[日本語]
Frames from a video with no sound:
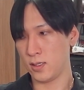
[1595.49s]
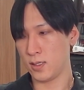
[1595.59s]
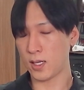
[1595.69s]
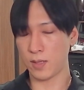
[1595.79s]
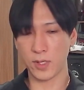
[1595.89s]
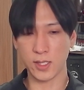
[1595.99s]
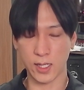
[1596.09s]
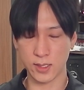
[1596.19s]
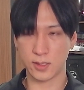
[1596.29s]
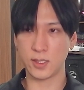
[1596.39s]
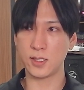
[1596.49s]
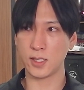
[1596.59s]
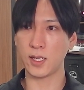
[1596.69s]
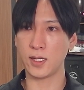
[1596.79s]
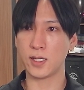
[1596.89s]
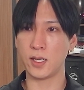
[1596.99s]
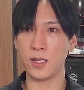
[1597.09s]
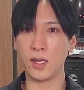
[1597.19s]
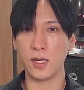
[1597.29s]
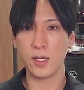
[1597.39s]
がまた発生した段階
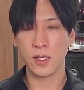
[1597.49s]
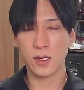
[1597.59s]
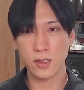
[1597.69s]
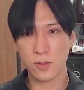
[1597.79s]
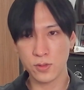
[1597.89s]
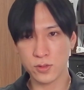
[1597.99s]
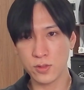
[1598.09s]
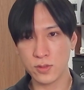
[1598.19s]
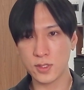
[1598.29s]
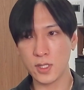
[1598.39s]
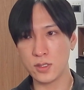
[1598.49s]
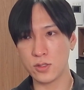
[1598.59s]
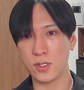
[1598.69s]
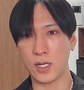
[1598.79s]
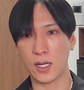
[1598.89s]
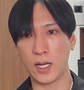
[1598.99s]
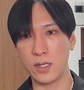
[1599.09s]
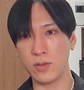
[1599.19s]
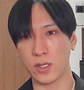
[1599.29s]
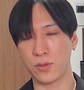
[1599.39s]
で、この優先順位が変わ
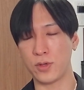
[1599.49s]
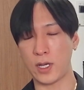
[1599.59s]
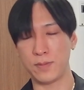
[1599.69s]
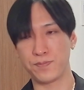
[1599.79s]
るかどうか。